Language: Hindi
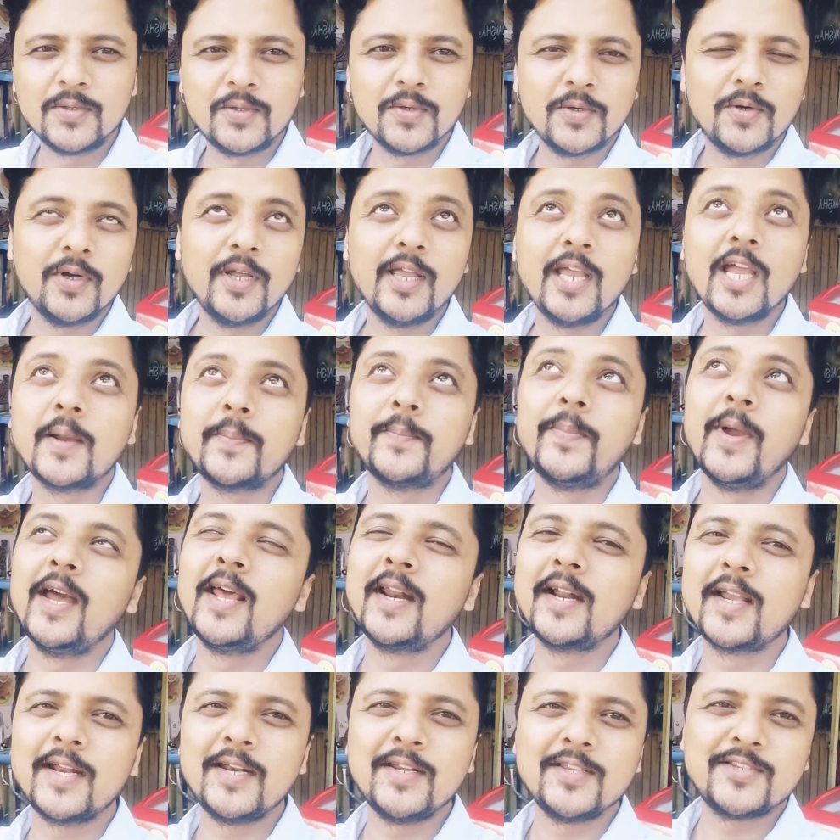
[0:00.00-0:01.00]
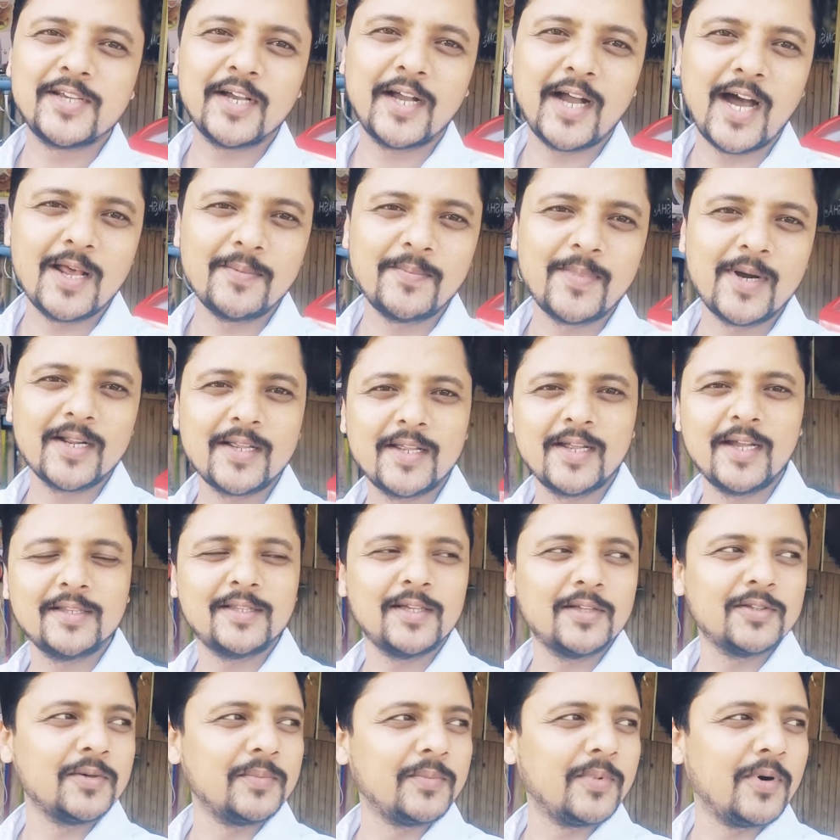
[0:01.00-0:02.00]
तो एक पेड़ के नीचे कार पार्क
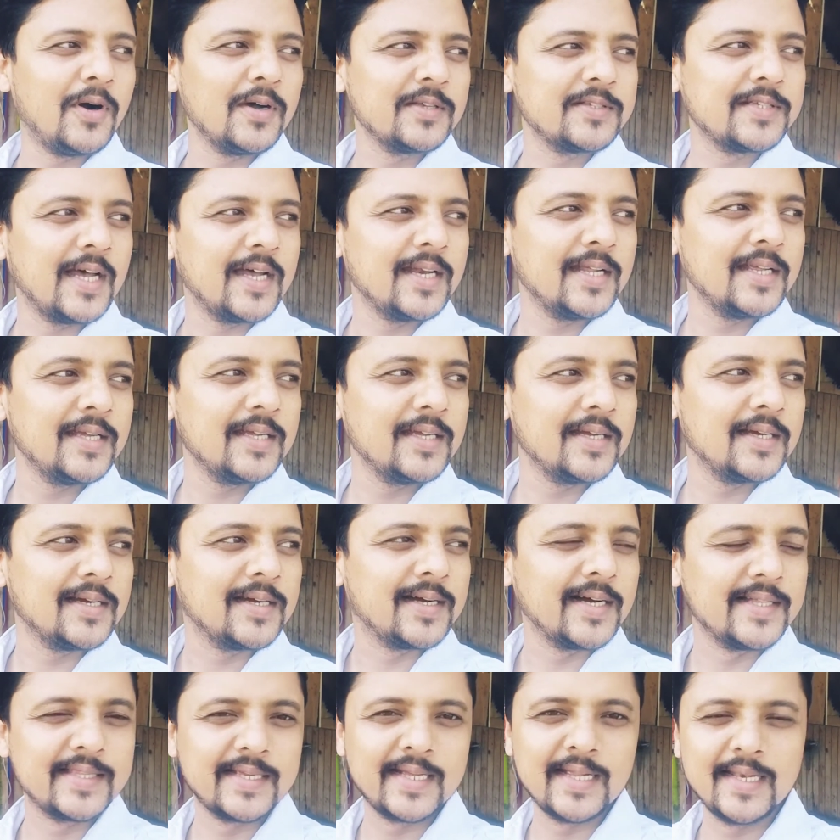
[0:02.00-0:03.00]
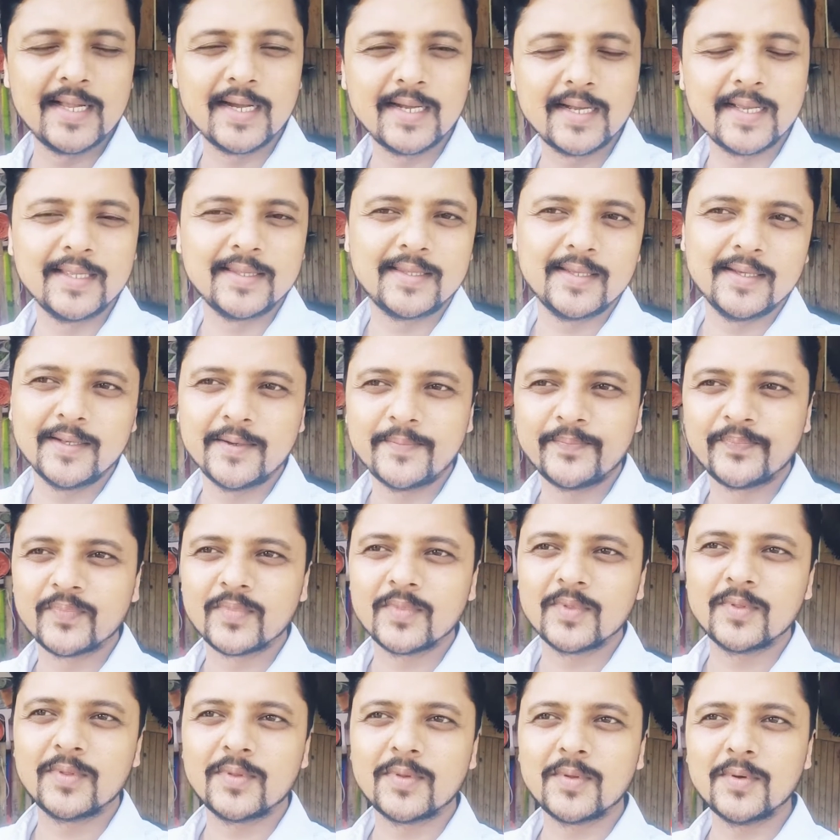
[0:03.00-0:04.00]
किया था तो बहुत सारी गंदगी लग गई थी
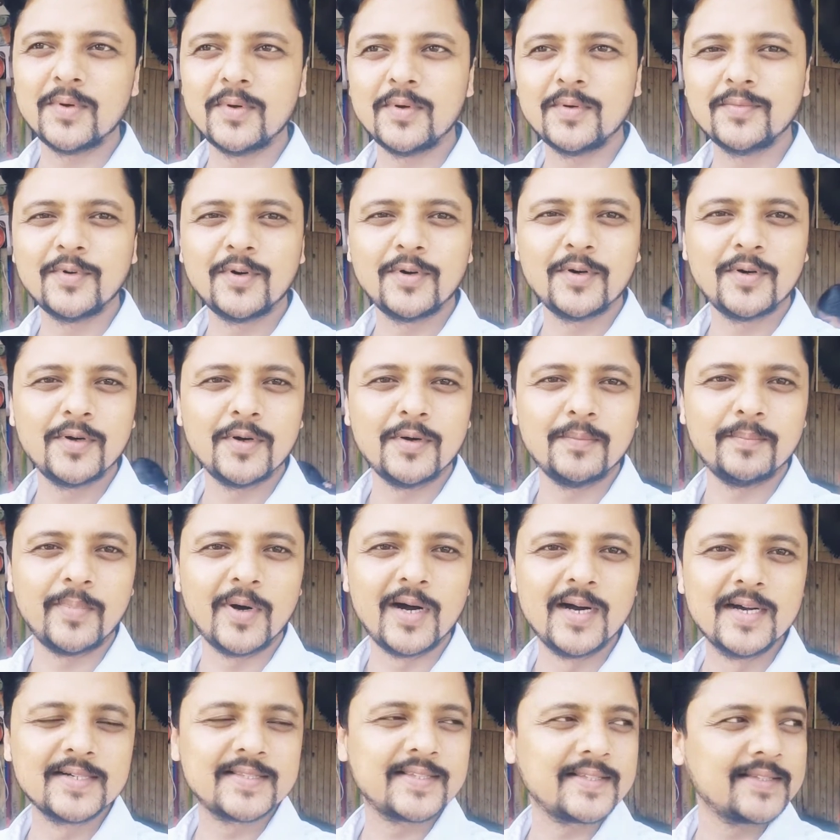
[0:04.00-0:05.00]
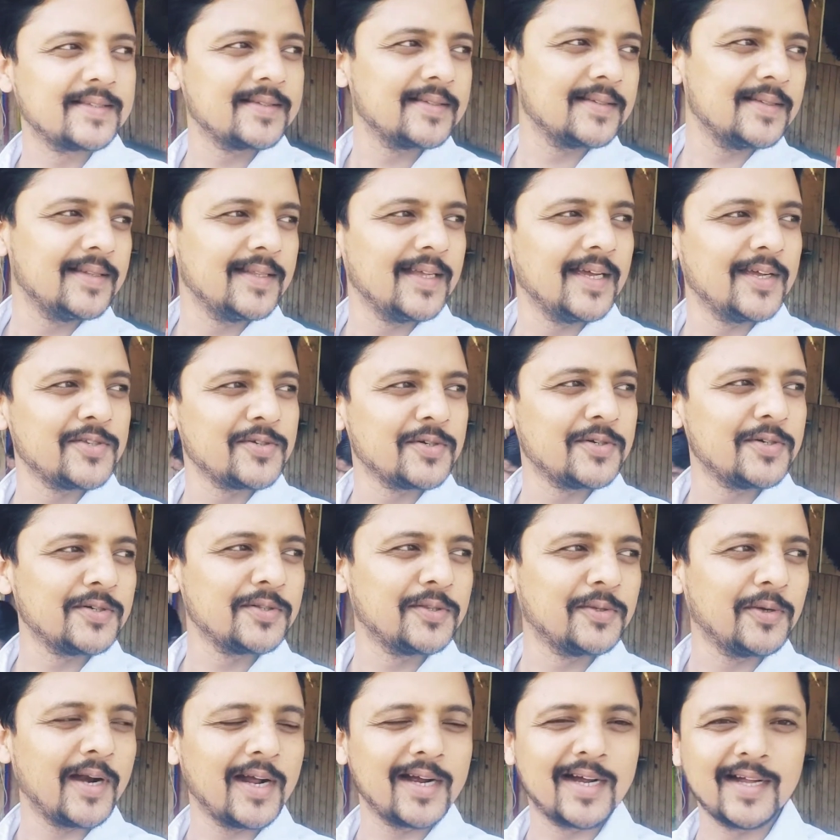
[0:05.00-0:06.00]
तो वो बर्ड्स ने जो
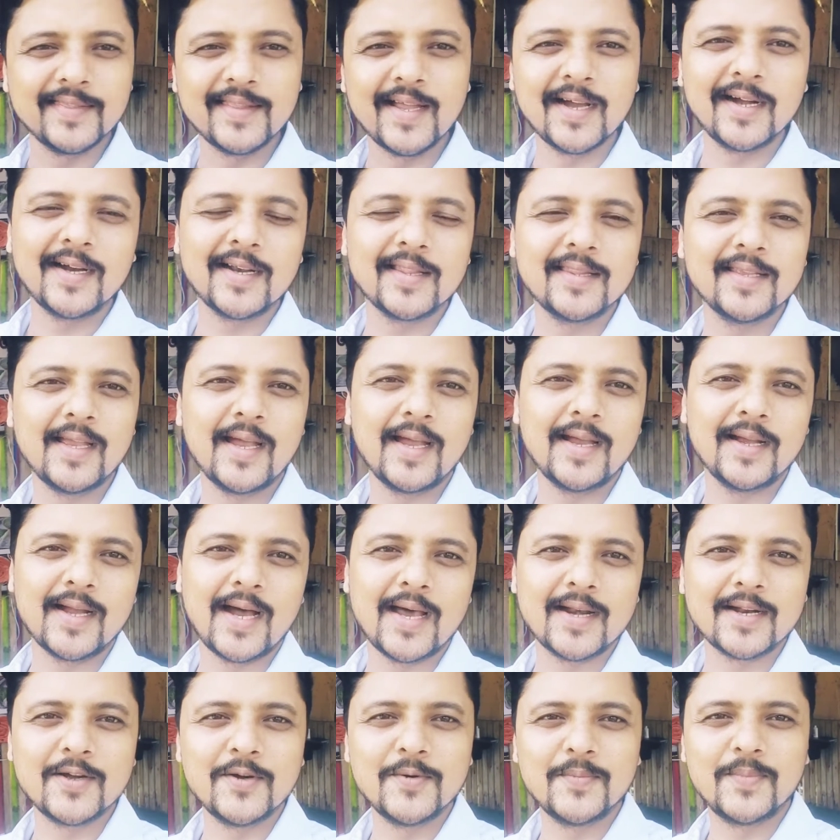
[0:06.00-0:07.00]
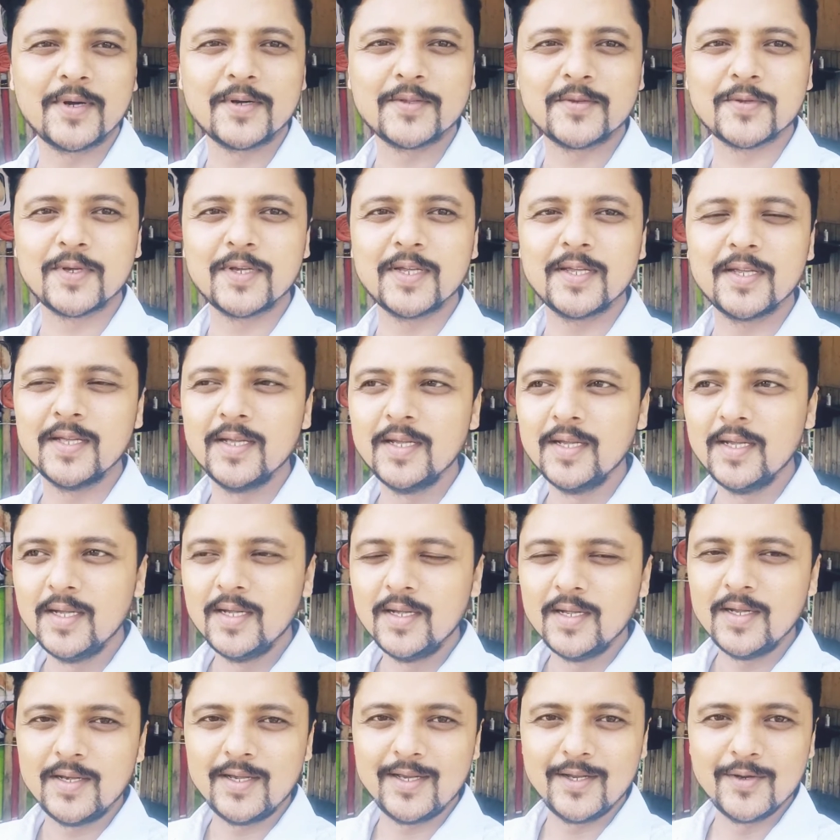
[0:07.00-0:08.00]
थोड़ा गंदा कर दिया है कार के ऊपर चूँकि
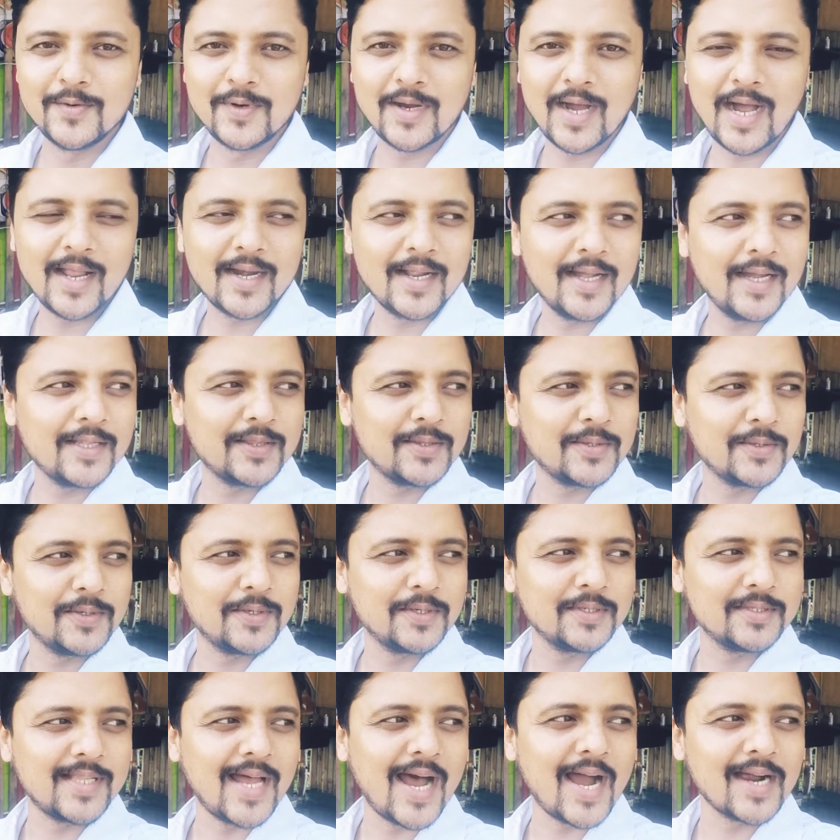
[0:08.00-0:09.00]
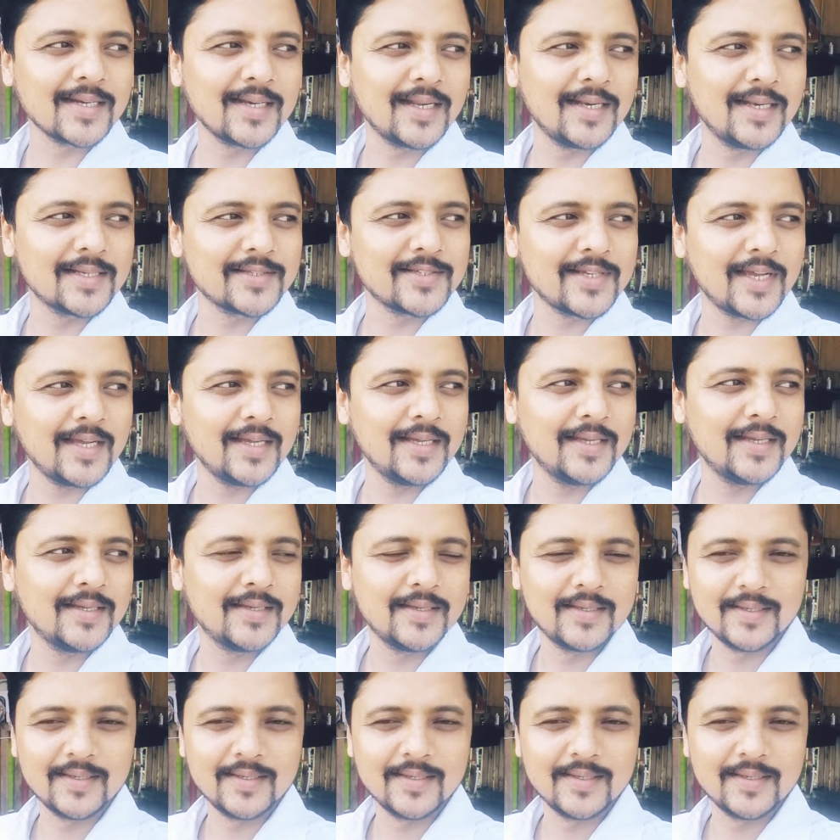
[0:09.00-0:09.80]
न्यू कार है तो दाग ना लग जाए